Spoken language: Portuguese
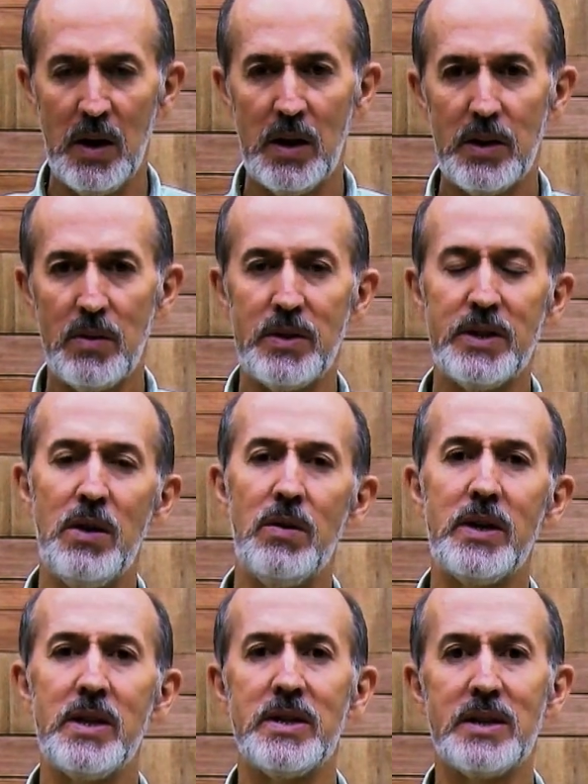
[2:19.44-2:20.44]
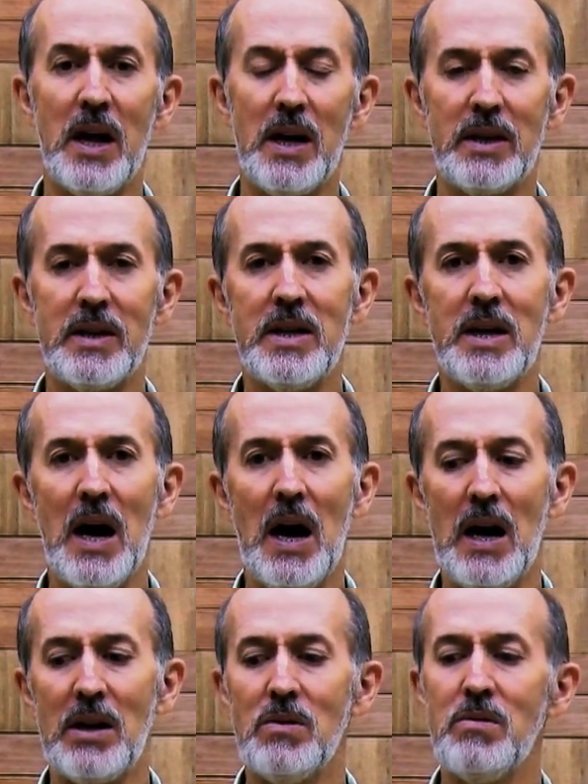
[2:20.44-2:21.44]
Então, se eu quiser
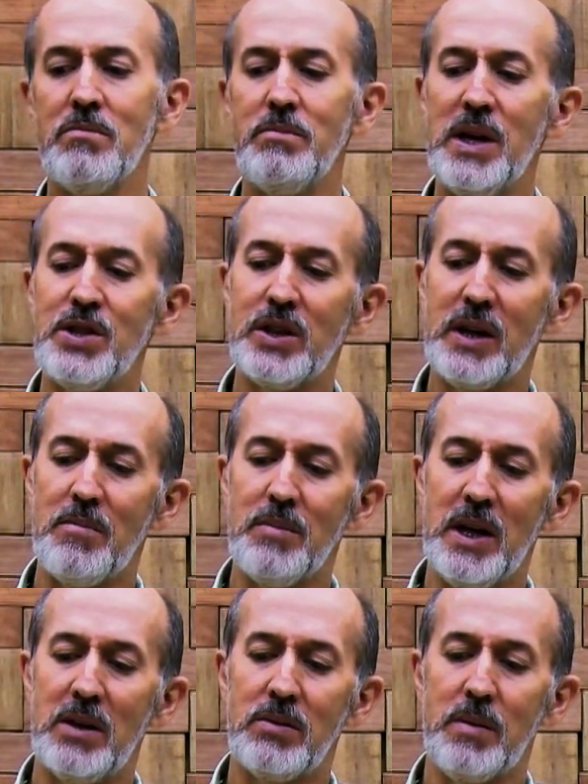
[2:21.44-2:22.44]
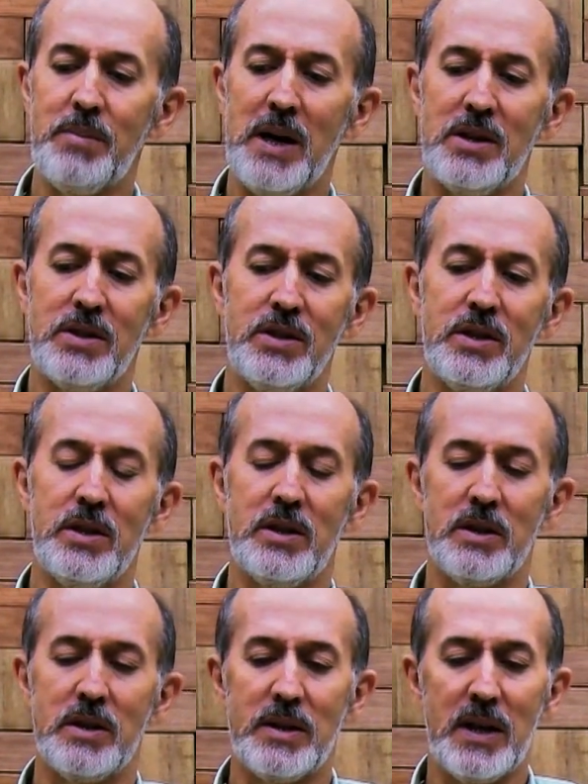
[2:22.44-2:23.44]
criar um medicamento a partir
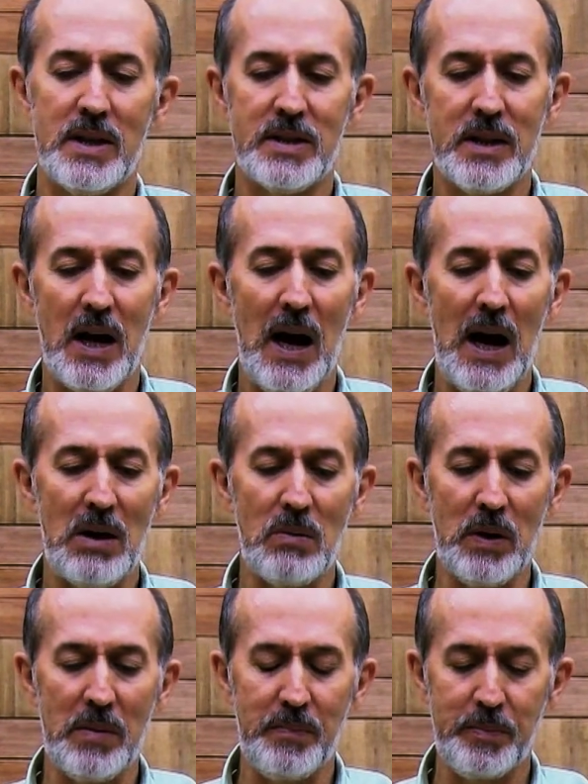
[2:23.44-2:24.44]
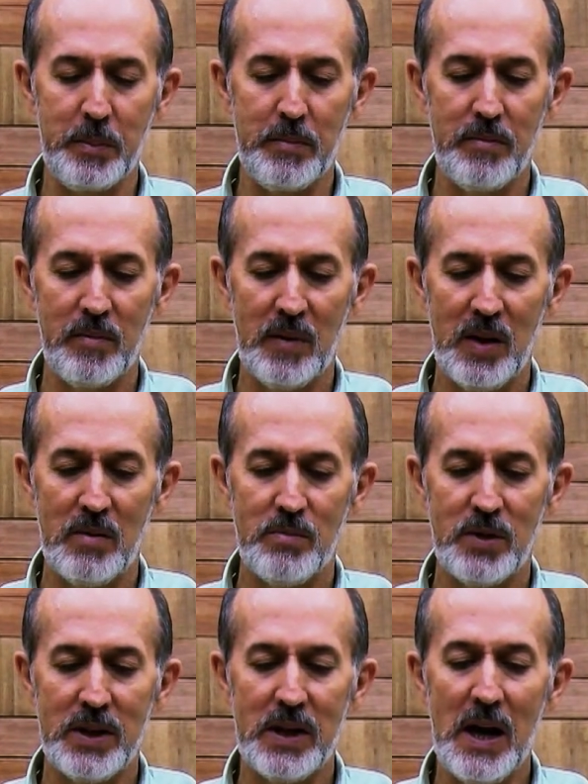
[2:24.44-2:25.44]
desta água,
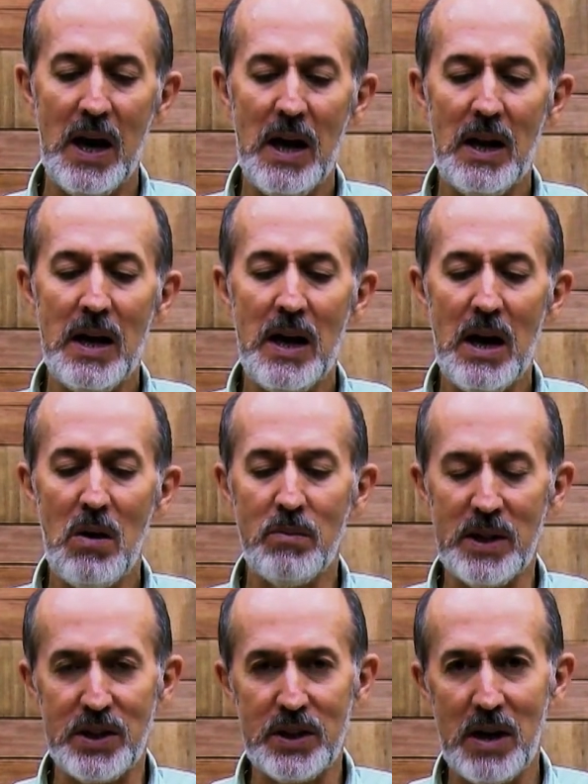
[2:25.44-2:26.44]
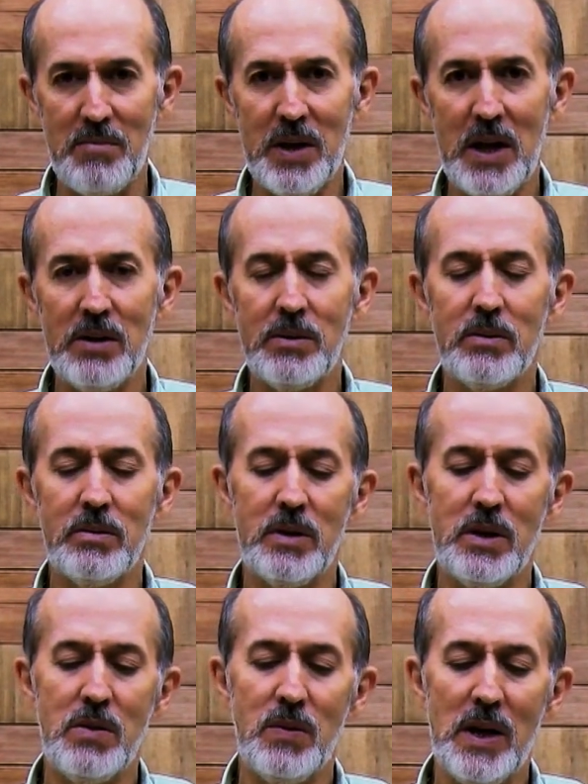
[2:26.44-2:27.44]
porque ela é um medicamento
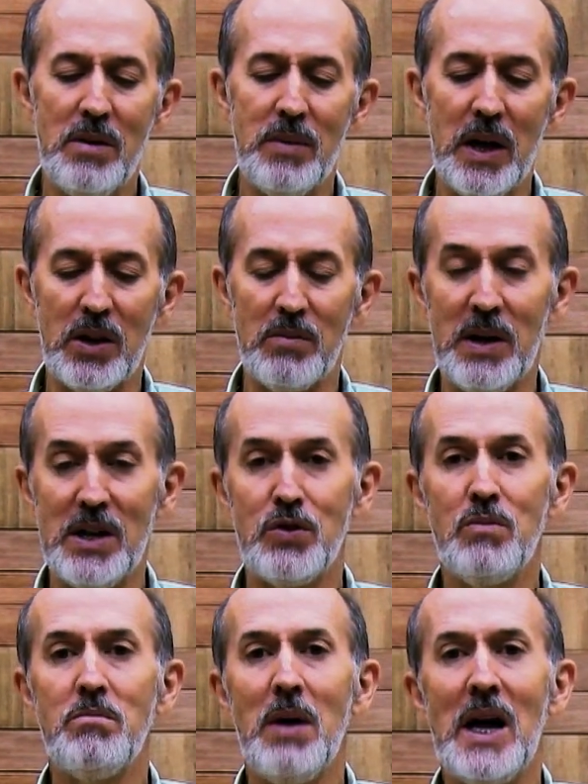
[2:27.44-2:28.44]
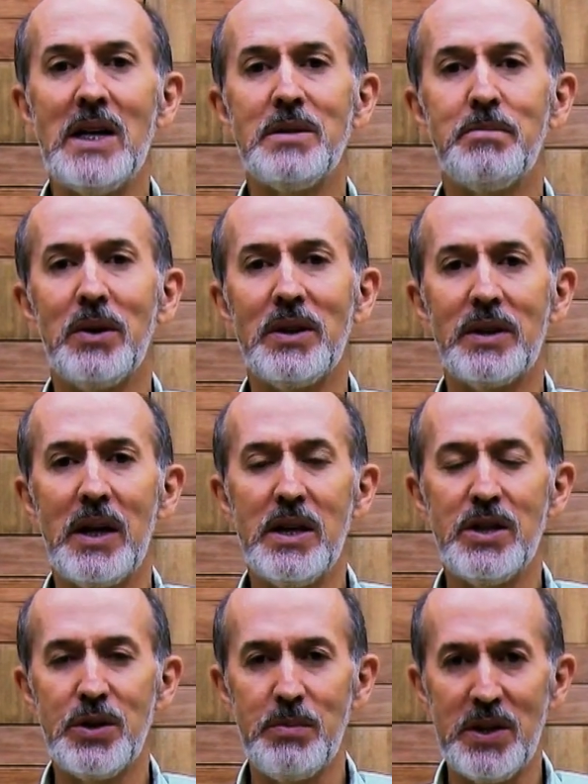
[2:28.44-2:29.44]
e um alimento, mas o um mais
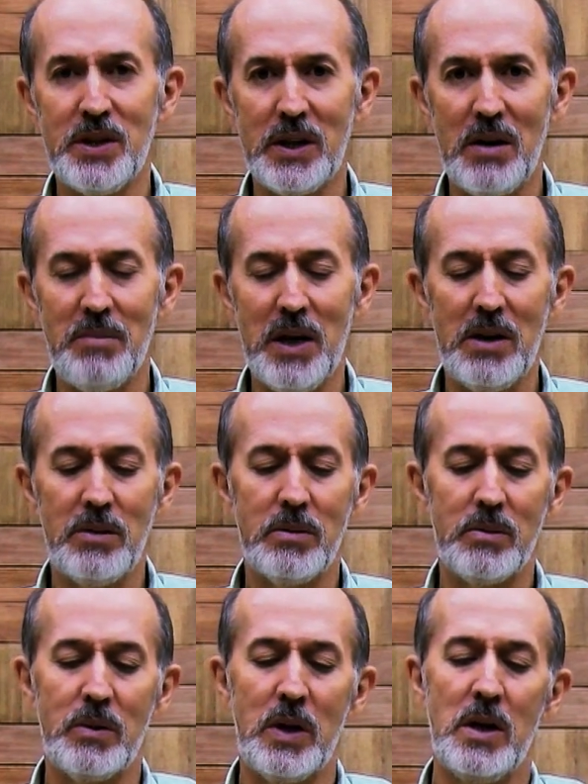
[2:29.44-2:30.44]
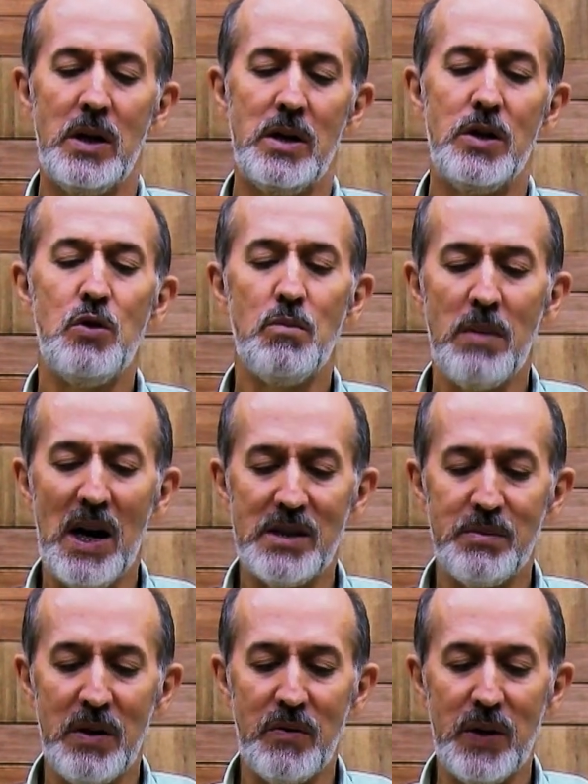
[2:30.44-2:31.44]
potente medicamento e o um mais
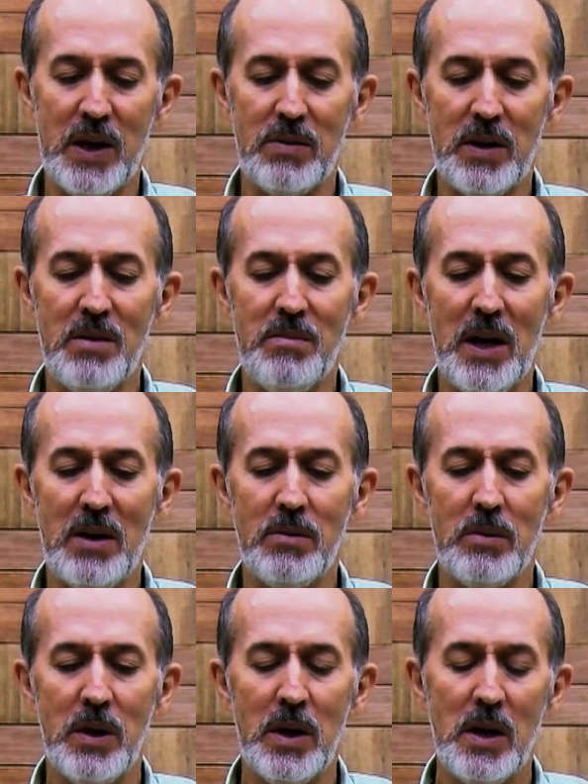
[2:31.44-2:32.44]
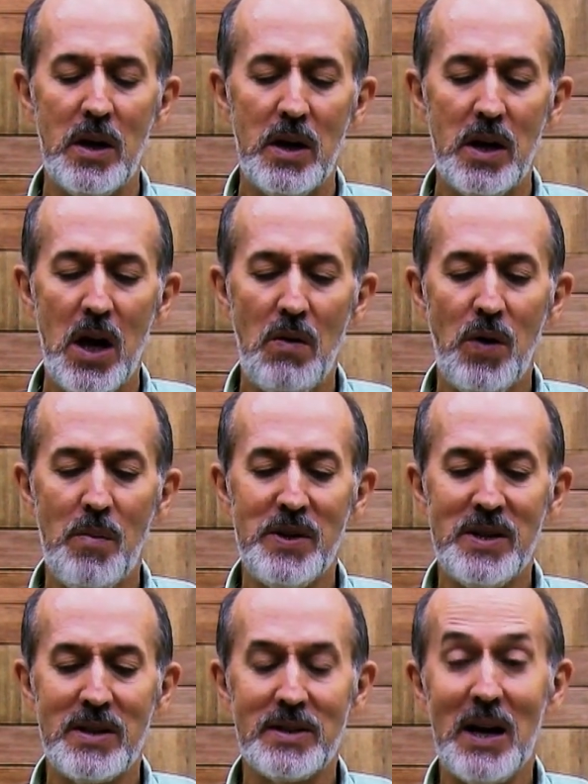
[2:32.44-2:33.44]
perfeito alimento, eu vou
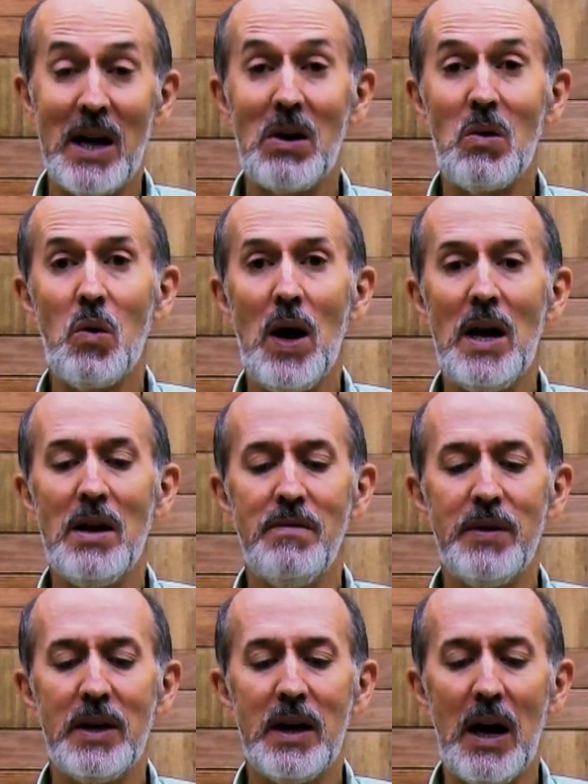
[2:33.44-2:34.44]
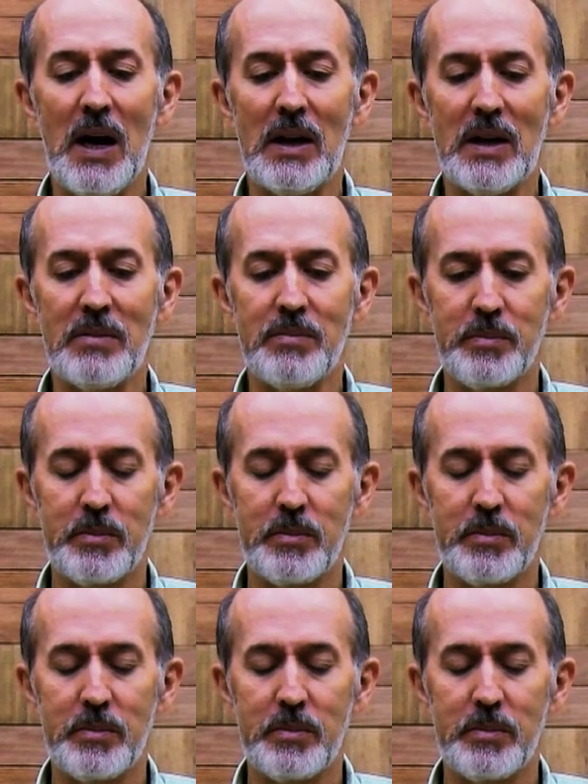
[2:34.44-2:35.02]
precisar qualificá-la.